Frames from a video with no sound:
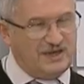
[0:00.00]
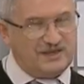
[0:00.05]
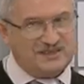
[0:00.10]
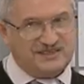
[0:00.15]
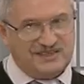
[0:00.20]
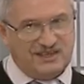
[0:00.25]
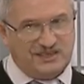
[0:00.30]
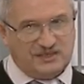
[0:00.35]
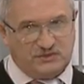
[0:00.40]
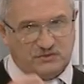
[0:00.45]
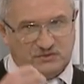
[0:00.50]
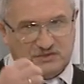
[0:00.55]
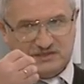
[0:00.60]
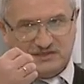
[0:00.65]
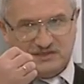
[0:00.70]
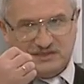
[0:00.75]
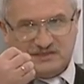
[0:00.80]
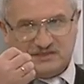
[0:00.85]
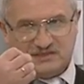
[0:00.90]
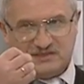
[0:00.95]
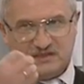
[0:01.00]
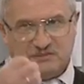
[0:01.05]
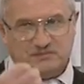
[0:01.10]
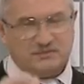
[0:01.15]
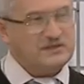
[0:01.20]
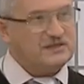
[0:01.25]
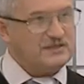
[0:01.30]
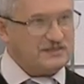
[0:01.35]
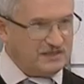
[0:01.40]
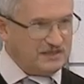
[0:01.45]
О диагностике
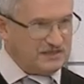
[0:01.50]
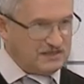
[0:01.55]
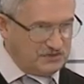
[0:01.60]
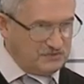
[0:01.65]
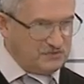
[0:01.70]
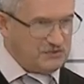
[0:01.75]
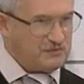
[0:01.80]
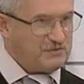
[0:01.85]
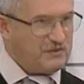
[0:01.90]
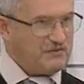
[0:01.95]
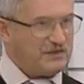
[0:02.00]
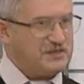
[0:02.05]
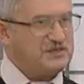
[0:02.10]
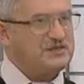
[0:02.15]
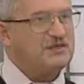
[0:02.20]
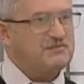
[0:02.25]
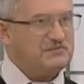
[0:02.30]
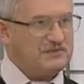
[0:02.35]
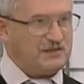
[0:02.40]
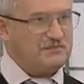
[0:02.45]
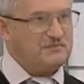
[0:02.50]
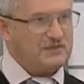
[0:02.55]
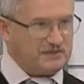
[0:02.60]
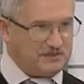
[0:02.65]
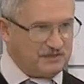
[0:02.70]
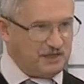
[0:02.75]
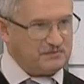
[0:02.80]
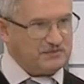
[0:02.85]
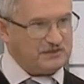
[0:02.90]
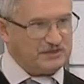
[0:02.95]
событий, если уж мы врачебной опять
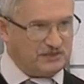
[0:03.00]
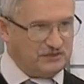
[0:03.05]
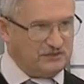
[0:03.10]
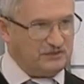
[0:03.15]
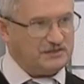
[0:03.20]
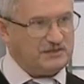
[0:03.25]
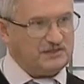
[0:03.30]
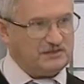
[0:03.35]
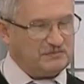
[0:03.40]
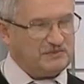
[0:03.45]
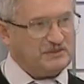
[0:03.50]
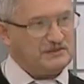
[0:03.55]
терминологием